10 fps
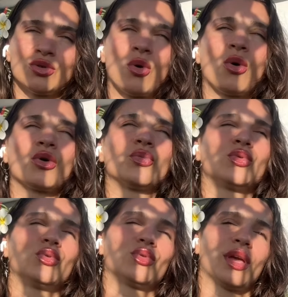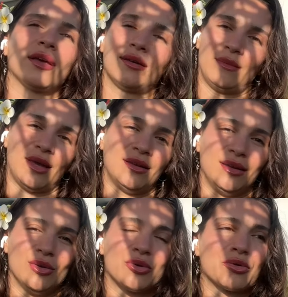çok büyük ekmeğini
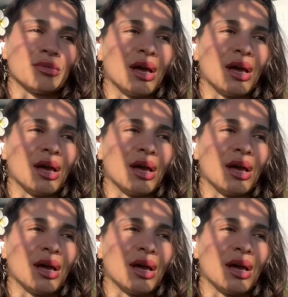yiyorum.